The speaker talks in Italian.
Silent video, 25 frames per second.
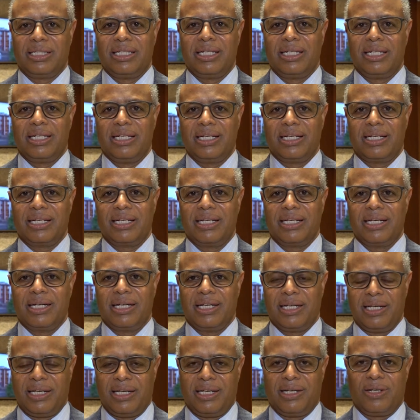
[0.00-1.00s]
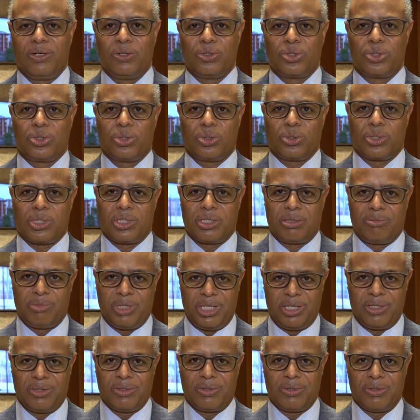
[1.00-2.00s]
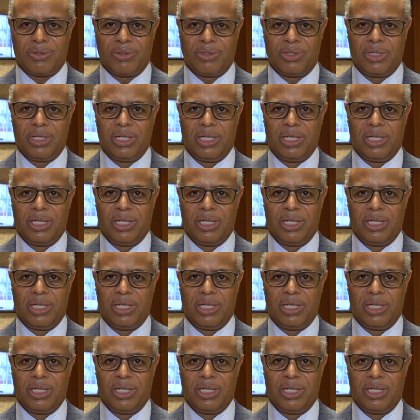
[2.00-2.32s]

dell'ernia è lo strozzamento.